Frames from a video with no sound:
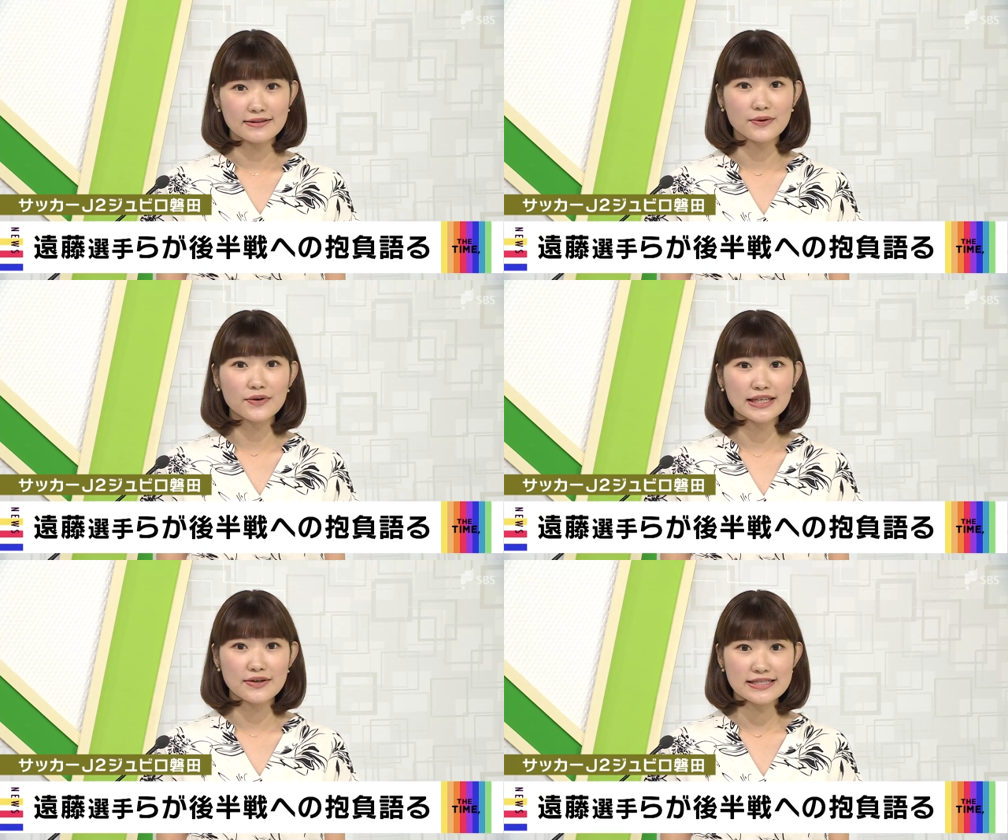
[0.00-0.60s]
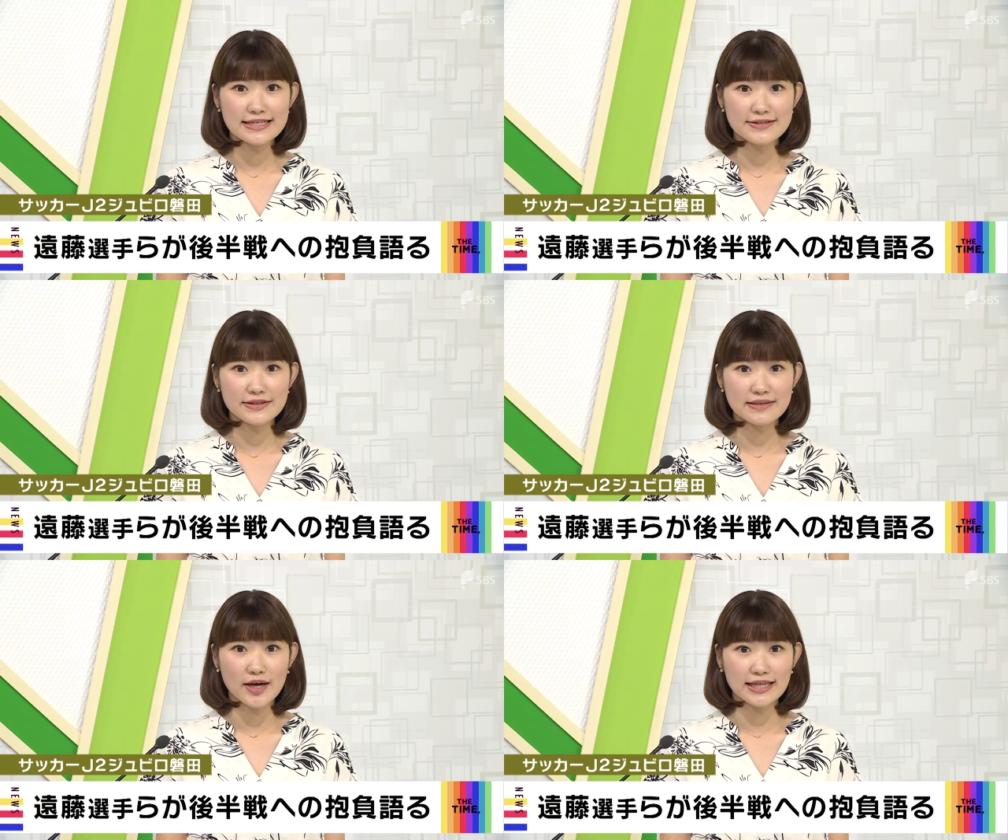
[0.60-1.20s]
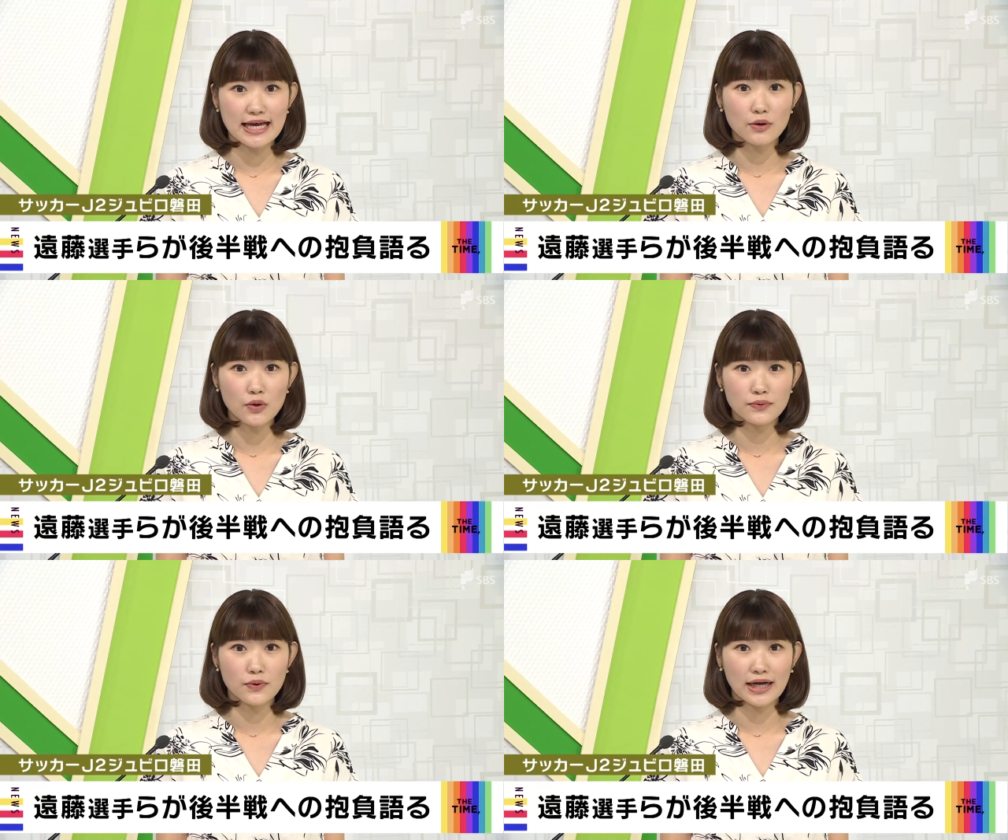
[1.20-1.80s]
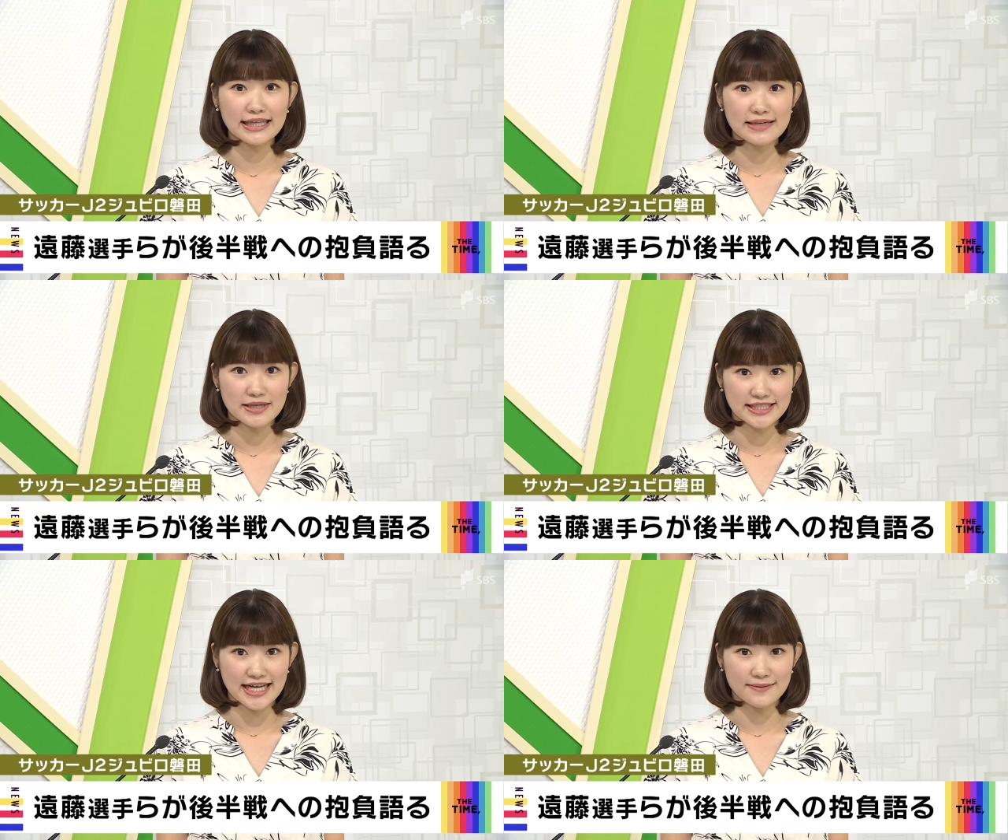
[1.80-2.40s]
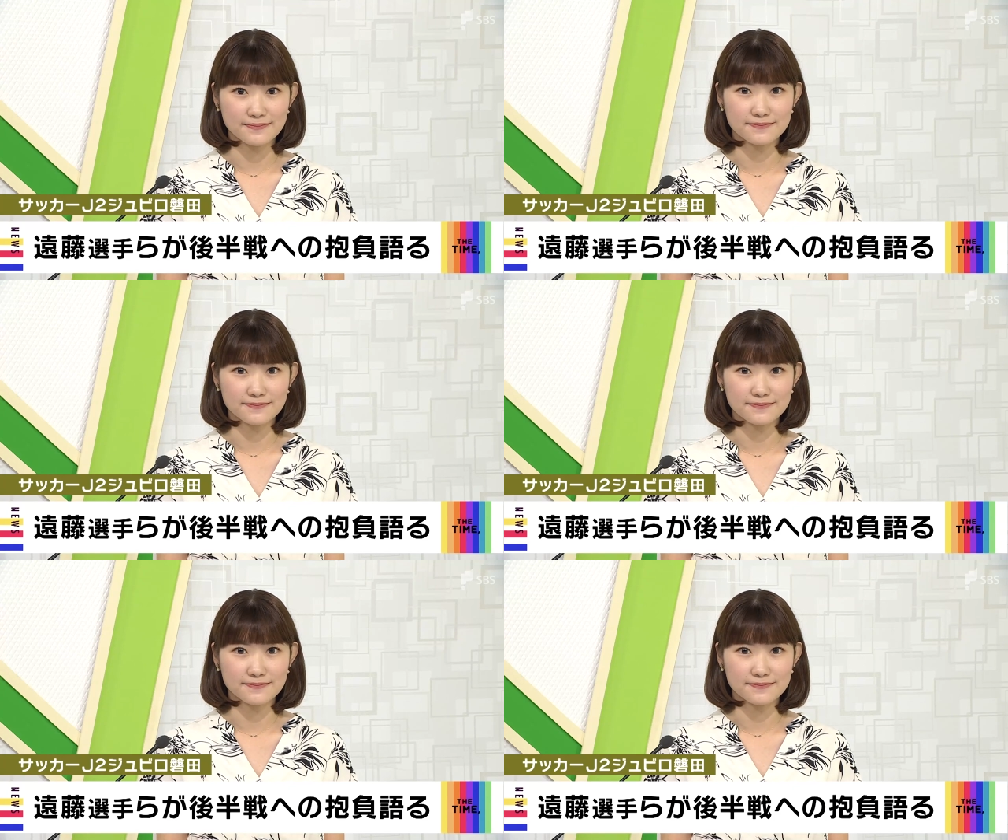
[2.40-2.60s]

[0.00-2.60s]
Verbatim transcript: 残りのシーズンに向けた抱負を語りました